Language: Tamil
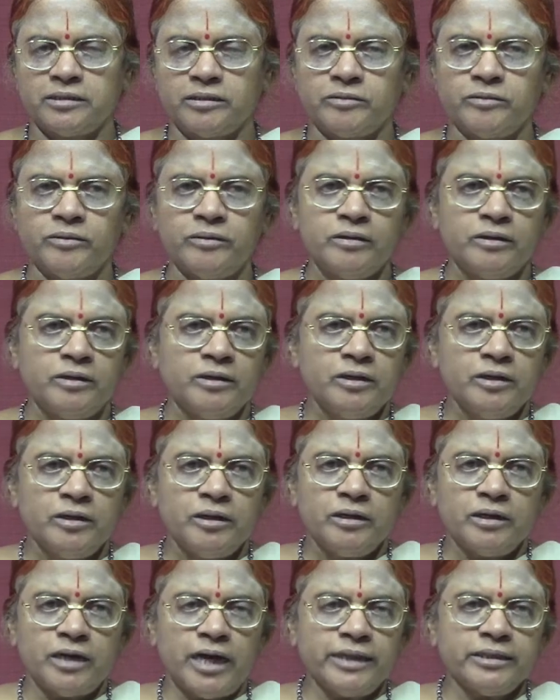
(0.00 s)
தெரியும்
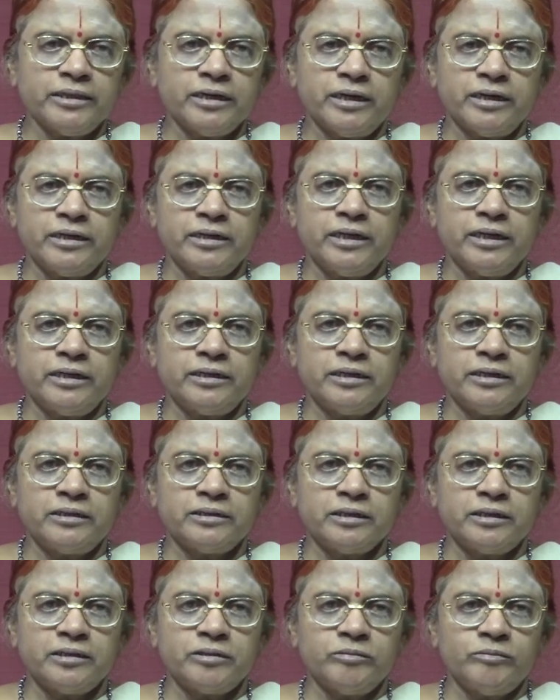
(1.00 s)
நாதக்கலைனா என்னன்னு
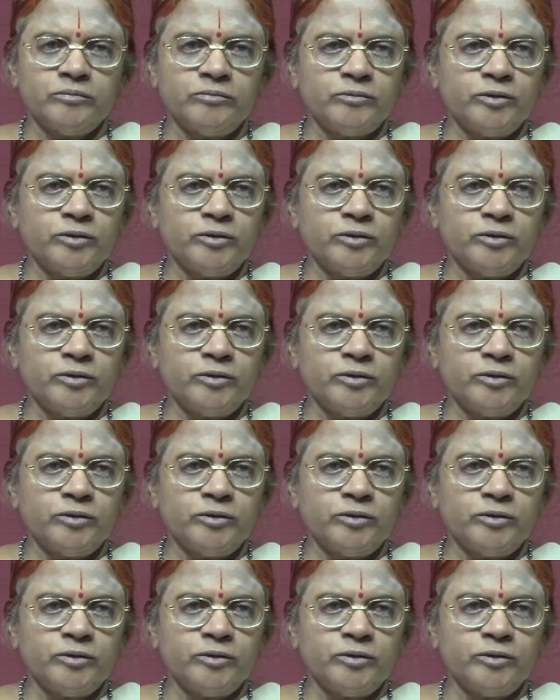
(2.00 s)
தெரியும்